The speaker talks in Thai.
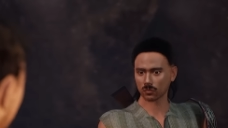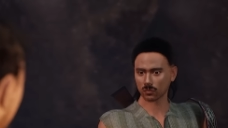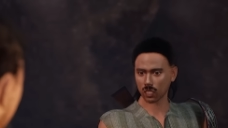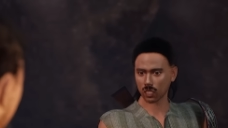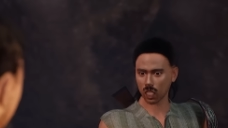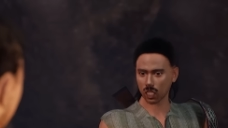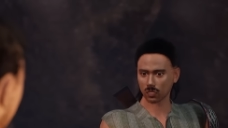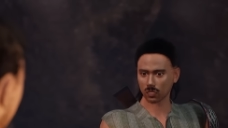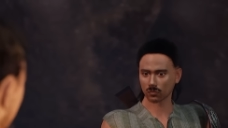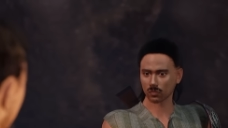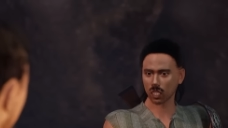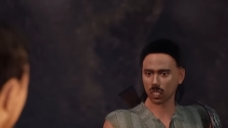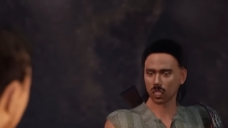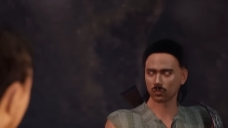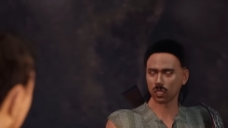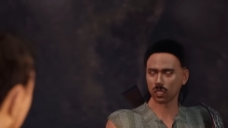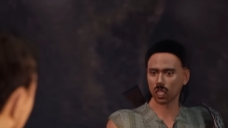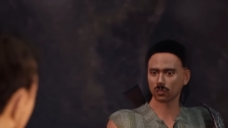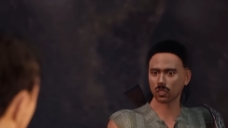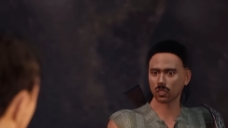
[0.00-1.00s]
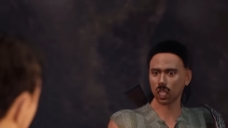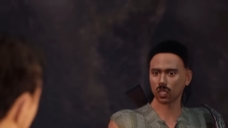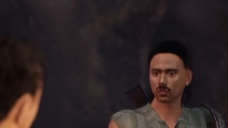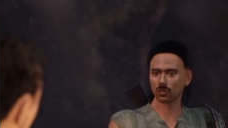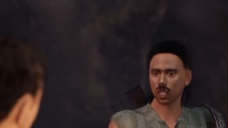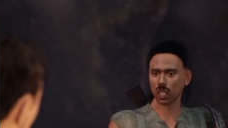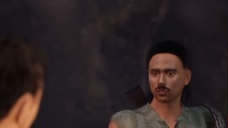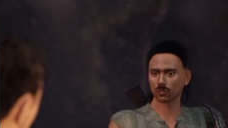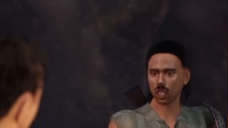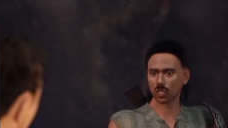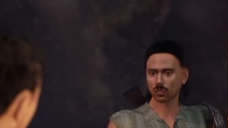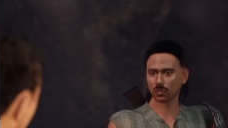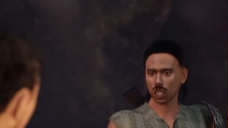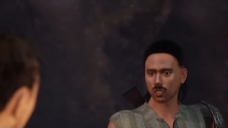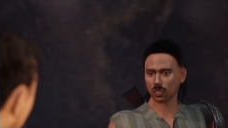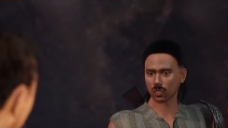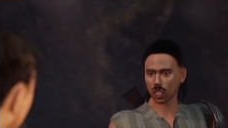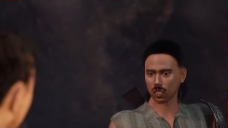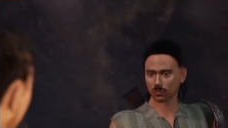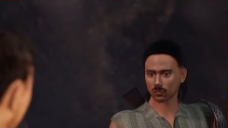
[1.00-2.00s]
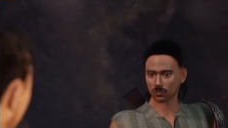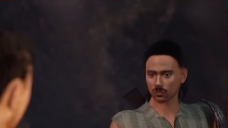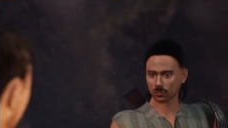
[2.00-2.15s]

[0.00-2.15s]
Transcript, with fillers: ที่ตามมากับไอเสือสมิงตัวนั้นแน่